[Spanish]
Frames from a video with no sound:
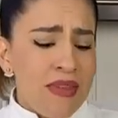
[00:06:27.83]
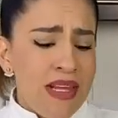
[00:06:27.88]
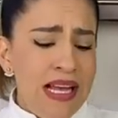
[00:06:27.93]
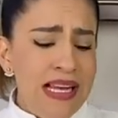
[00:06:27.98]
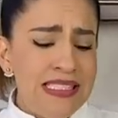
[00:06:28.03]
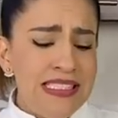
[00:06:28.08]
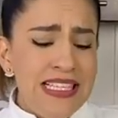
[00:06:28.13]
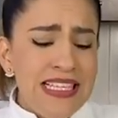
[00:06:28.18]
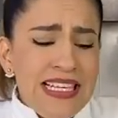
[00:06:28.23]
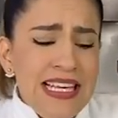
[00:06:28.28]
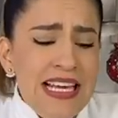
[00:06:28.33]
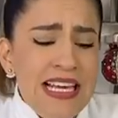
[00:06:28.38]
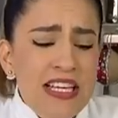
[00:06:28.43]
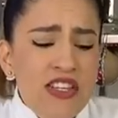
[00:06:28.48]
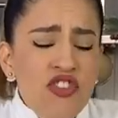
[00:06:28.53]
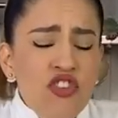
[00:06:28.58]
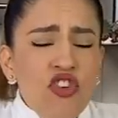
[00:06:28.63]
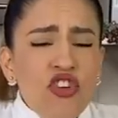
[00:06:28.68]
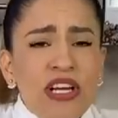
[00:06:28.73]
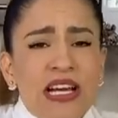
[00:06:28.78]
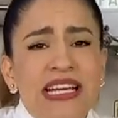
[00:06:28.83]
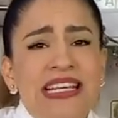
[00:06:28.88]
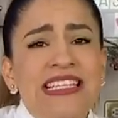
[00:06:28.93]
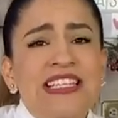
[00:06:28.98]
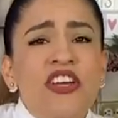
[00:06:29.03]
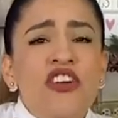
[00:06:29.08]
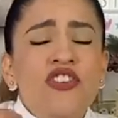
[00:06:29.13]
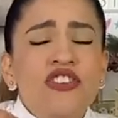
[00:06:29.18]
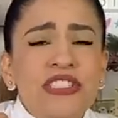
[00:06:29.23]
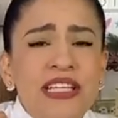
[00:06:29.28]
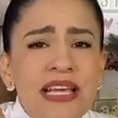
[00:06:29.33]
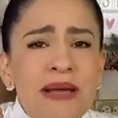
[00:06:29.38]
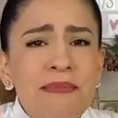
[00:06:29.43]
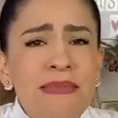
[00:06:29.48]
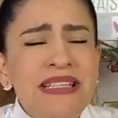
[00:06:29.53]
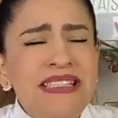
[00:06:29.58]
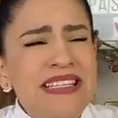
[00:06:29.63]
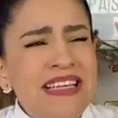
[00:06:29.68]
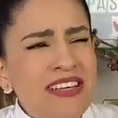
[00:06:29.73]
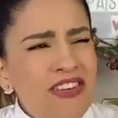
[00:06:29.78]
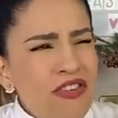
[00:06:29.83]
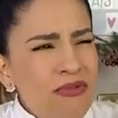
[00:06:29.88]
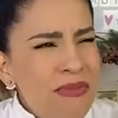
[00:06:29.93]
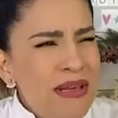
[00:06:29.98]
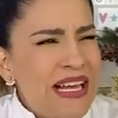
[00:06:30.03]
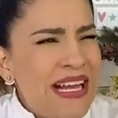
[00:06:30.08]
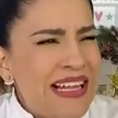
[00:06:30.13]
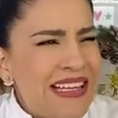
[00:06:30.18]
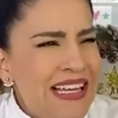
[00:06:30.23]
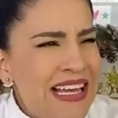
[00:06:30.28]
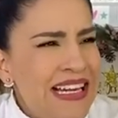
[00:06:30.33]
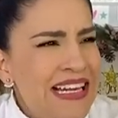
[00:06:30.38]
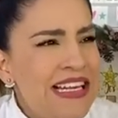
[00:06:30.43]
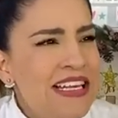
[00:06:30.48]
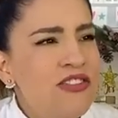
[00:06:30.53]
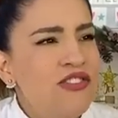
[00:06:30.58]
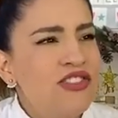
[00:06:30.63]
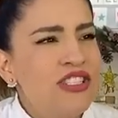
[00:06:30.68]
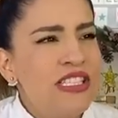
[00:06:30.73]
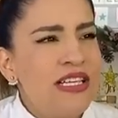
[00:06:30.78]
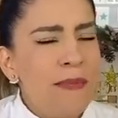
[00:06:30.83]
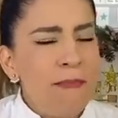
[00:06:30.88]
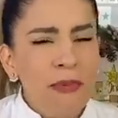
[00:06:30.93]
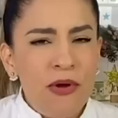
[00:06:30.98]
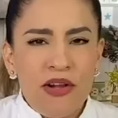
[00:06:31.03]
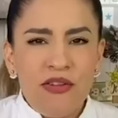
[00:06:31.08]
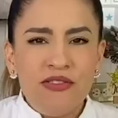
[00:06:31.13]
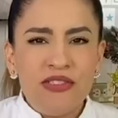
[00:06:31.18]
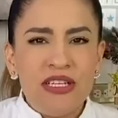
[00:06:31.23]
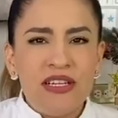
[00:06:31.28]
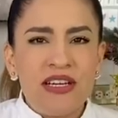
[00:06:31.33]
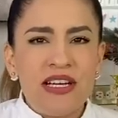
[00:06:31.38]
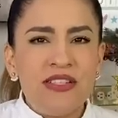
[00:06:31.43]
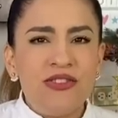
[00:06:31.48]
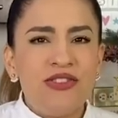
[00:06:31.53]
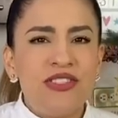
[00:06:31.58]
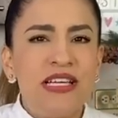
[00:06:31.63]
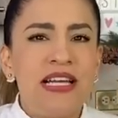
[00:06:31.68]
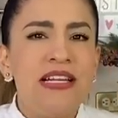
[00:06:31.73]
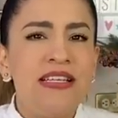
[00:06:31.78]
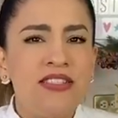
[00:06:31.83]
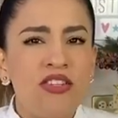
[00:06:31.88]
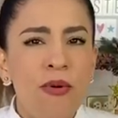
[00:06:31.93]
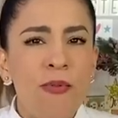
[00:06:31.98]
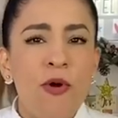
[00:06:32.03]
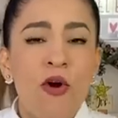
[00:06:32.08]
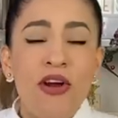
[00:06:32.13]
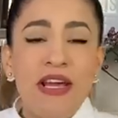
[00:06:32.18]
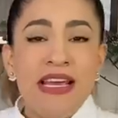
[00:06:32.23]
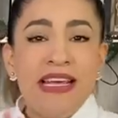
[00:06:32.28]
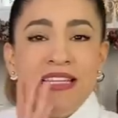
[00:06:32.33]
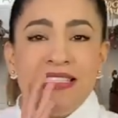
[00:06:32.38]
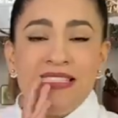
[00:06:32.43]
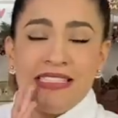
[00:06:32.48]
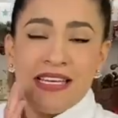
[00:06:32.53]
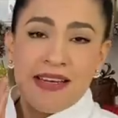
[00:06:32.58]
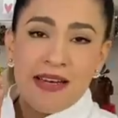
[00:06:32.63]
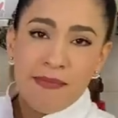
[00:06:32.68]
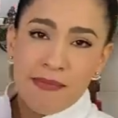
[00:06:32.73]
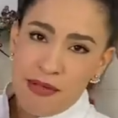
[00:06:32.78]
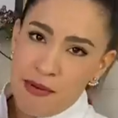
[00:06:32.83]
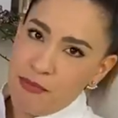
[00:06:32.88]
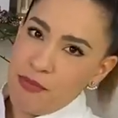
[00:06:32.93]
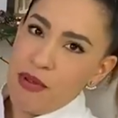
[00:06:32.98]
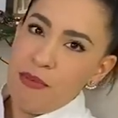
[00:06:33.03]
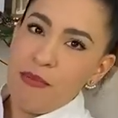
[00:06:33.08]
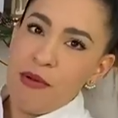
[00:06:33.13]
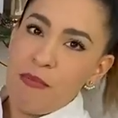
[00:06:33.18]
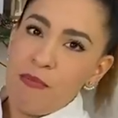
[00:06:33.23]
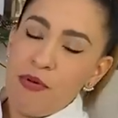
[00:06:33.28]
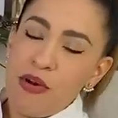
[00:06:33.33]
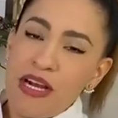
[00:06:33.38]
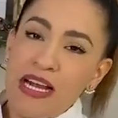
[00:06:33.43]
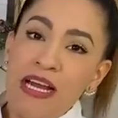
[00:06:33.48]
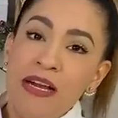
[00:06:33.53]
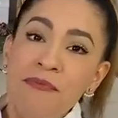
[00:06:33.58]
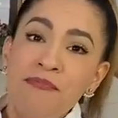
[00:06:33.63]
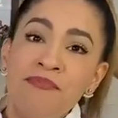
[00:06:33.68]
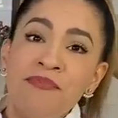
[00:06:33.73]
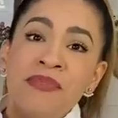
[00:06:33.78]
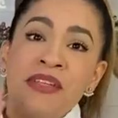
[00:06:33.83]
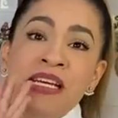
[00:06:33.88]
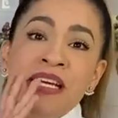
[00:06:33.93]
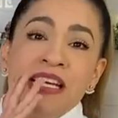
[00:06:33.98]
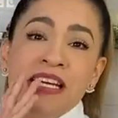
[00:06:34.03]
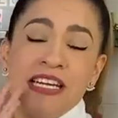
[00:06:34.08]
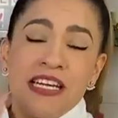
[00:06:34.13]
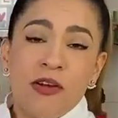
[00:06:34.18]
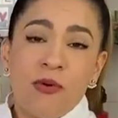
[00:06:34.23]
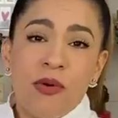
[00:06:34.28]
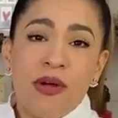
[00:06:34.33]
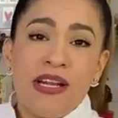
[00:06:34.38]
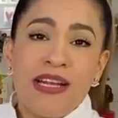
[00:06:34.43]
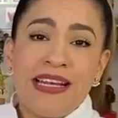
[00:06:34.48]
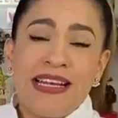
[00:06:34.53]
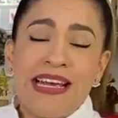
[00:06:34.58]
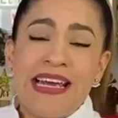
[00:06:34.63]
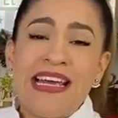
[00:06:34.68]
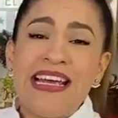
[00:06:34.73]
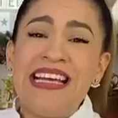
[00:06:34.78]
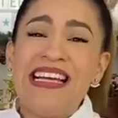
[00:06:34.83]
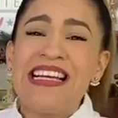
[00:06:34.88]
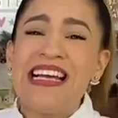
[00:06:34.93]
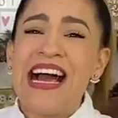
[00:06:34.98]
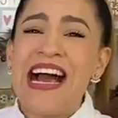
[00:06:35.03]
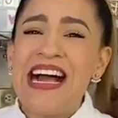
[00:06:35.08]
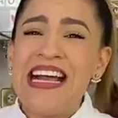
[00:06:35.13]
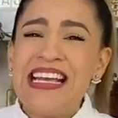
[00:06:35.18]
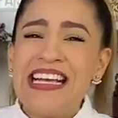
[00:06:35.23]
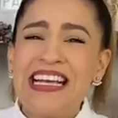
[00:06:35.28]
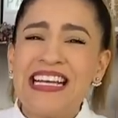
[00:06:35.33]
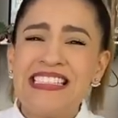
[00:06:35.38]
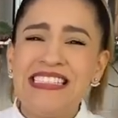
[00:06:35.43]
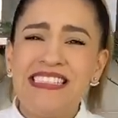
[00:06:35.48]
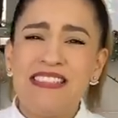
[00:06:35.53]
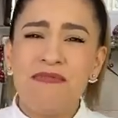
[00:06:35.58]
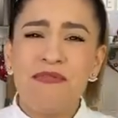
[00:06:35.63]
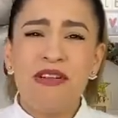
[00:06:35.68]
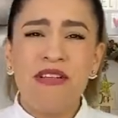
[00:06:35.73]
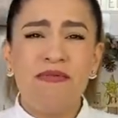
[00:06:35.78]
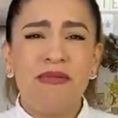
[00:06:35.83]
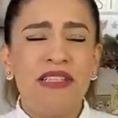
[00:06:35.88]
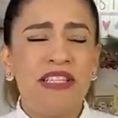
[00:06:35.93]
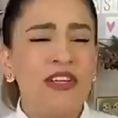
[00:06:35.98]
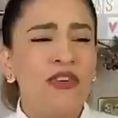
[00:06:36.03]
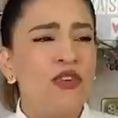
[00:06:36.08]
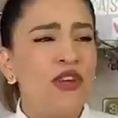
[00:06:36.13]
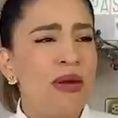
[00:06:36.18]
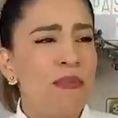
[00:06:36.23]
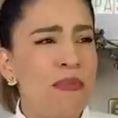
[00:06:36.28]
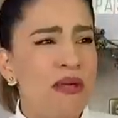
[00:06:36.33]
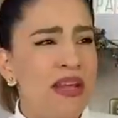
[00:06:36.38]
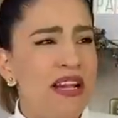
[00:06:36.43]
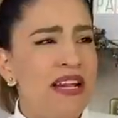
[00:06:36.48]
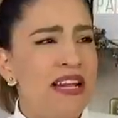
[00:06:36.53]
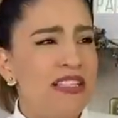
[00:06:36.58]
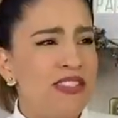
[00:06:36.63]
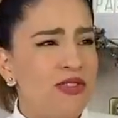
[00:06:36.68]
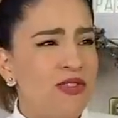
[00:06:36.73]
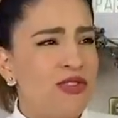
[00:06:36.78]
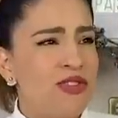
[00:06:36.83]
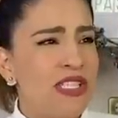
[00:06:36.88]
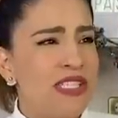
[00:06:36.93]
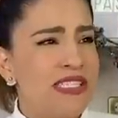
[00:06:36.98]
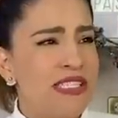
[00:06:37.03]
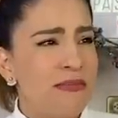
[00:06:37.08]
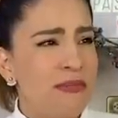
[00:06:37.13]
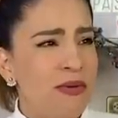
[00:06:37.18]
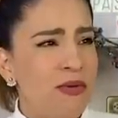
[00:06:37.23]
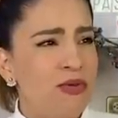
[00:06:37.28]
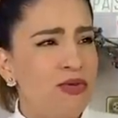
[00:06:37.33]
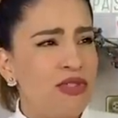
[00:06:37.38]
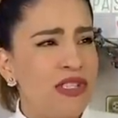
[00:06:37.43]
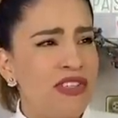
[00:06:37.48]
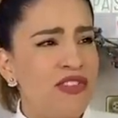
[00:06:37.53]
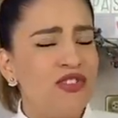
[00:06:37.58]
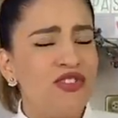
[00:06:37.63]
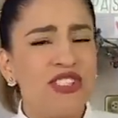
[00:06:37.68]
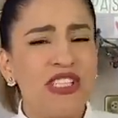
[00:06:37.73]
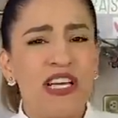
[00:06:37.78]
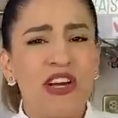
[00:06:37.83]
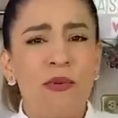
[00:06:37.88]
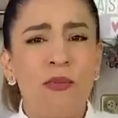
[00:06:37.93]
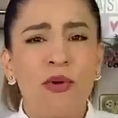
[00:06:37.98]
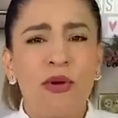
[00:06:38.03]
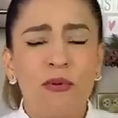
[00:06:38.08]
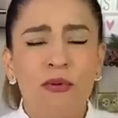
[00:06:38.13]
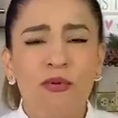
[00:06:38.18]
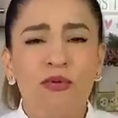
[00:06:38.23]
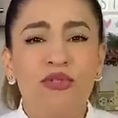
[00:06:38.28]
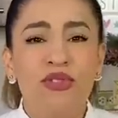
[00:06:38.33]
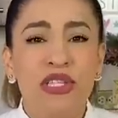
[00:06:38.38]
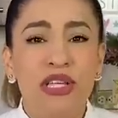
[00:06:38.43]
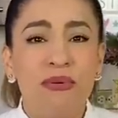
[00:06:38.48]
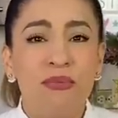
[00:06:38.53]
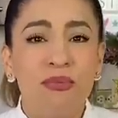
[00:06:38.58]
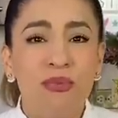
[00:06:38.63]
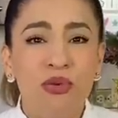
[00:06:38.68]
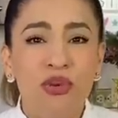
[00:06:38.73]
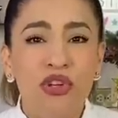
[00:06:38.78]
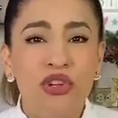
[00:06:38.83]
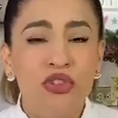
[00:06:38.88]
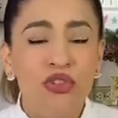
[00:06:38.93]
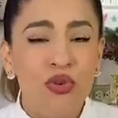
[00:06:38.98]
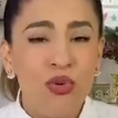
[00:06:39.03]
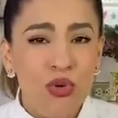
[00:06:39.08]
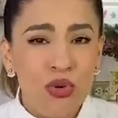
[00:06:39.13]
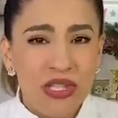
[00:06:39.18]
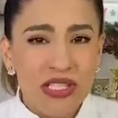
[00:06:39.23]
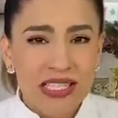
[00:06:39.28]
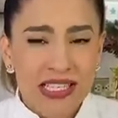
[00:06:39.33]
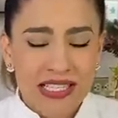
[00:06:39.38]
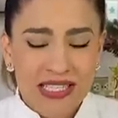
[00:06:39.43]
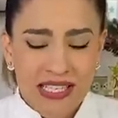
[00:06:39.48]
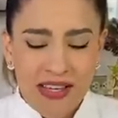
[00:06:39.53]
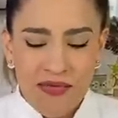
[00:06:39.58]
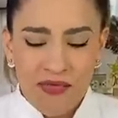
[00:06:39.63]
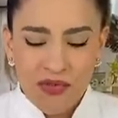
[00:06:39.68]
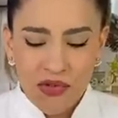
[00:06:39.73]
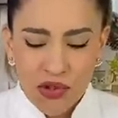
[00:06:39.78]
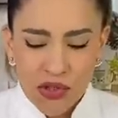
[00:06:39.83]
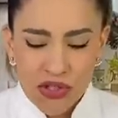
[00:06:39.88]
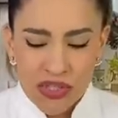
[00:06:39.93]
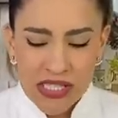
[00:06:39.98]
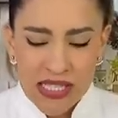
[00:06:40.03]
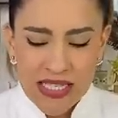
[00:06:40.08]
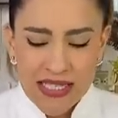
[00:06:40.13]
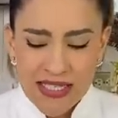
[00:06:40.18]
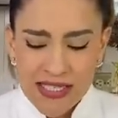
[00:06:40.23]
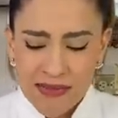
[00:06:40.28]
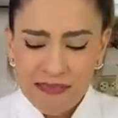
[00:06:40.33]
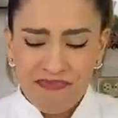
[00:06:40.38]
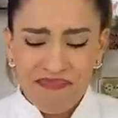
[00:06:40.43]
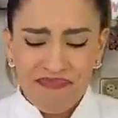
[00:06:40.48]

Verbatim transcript: Así que yo que, yo los que ya me han seguido en mi canal y nos siguen por ahí en nuestras redes sociales como Instagram, que pueden ver por acá, Recuerden que ahí casi siempre les platico que a mí las cosas que me gustan, no sé, como que me gustan muy dulces. Entonces,